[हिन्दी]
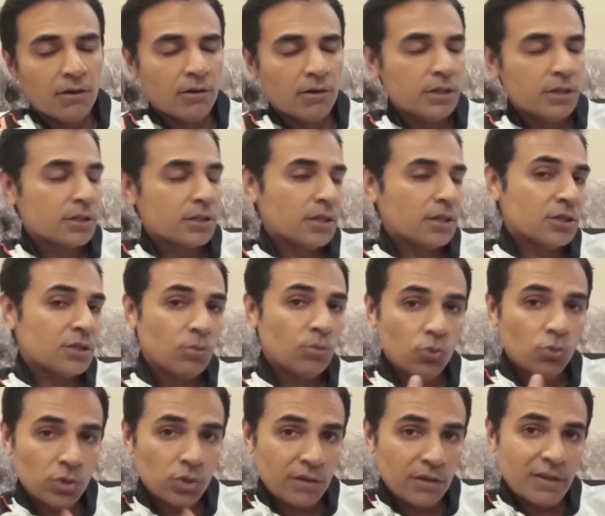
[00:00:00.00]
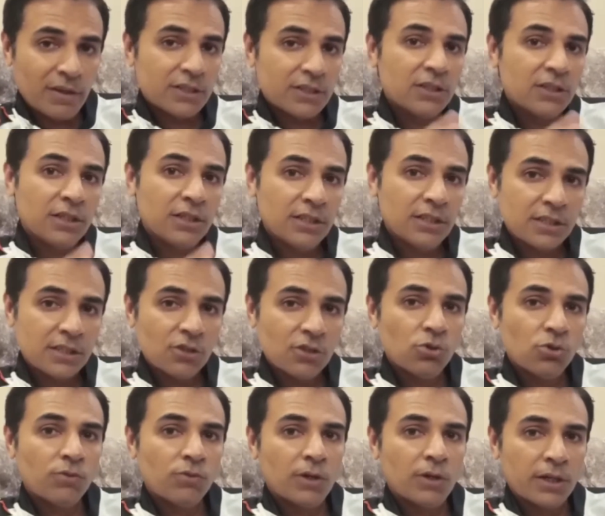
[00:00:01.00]
और इसका सबूत है वेस्ट इंडीज़ के
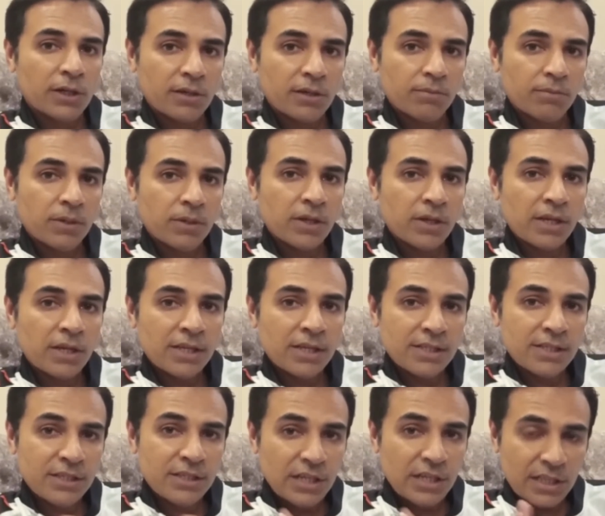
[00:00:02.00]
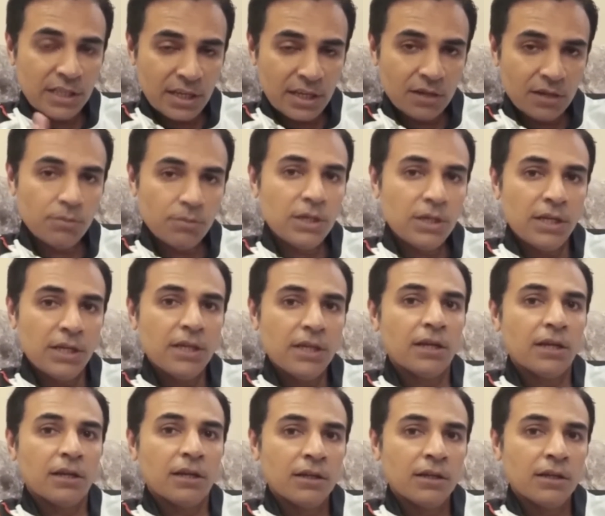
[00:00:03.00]
दो वर्ल्ड कप जीत कर भी